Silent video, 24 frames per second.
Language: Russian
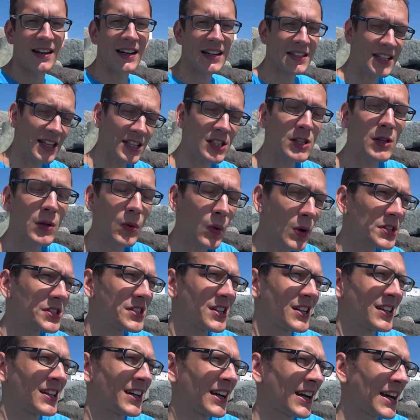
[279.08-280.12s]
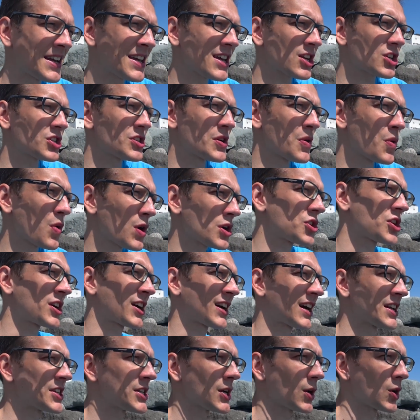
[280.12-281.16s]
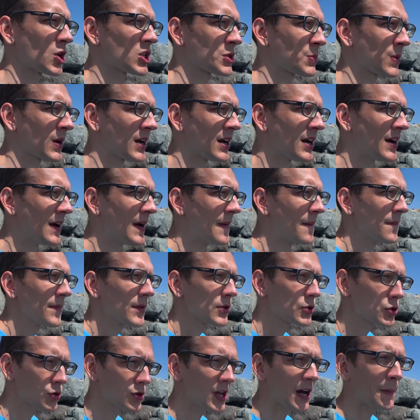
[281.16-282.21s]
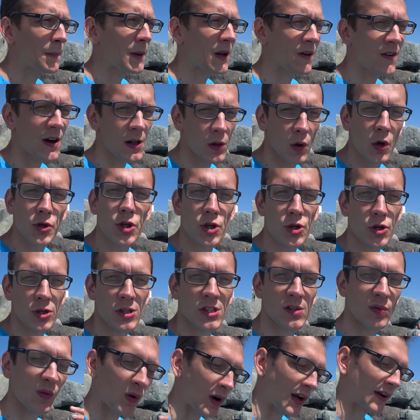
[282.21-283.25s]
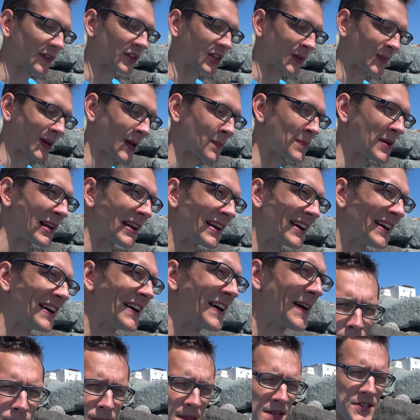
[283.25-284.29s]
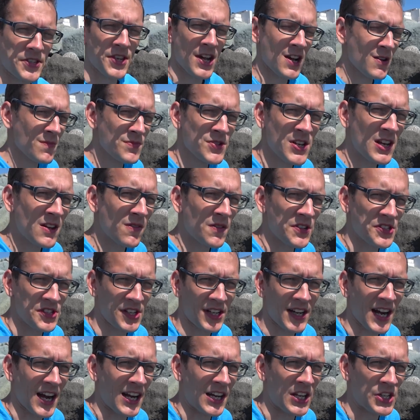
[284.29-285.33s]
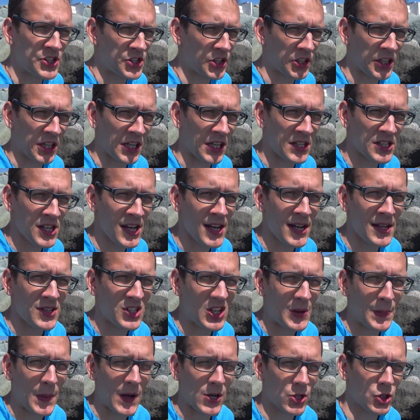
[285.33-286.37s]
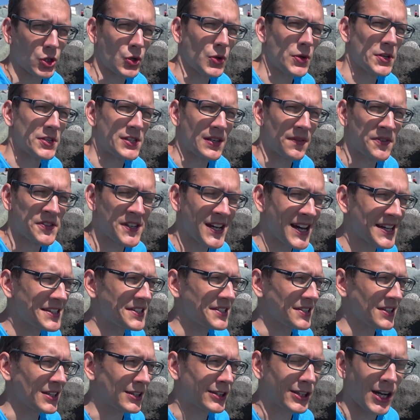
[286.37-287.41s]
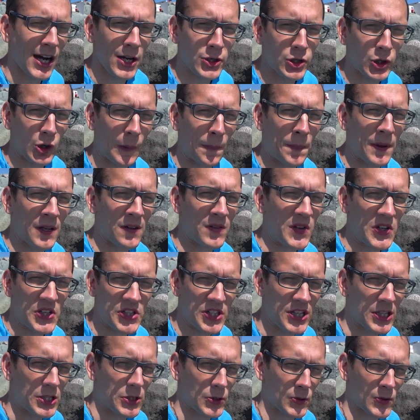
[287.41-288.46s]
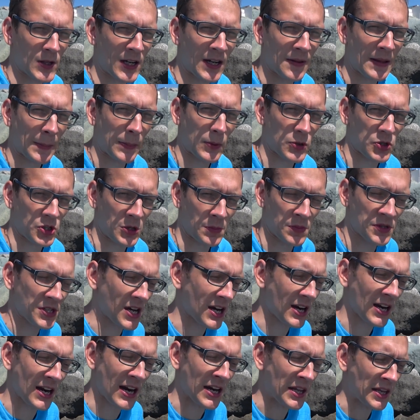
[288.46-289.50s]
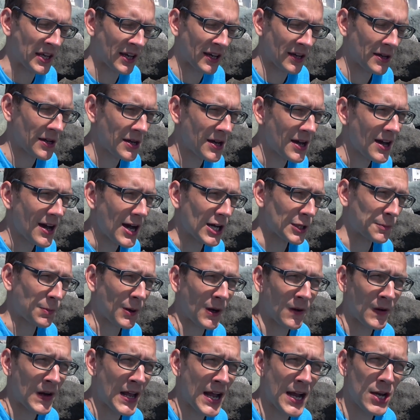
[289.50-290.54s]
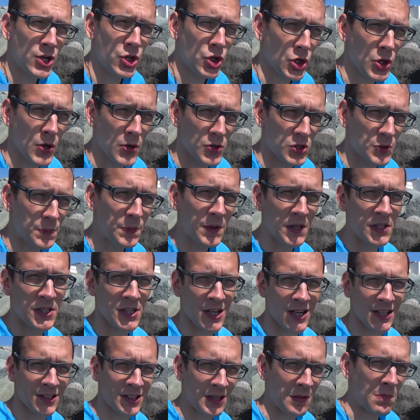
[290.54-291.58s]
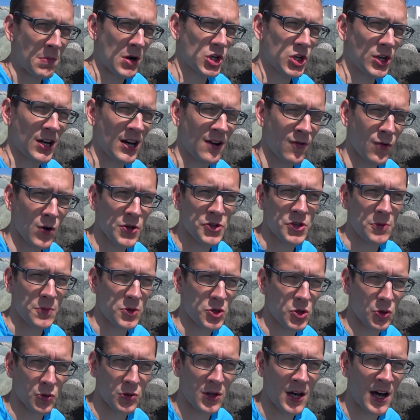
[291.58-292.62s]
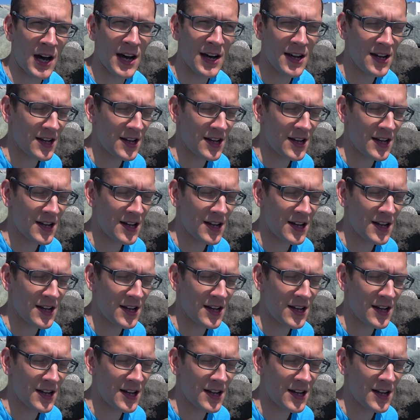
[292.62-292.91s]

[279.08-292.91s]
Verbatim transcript: Хотя, с другой стороны, конечно, очень хотелось бы сюда приволочь еще свой автомобиль. На самом деле возникали дикие идеи, типа, а что если взять и тачку привезти сюда, допустим, заранее, отправляешь ее из Питера, там, машиновозом сюда,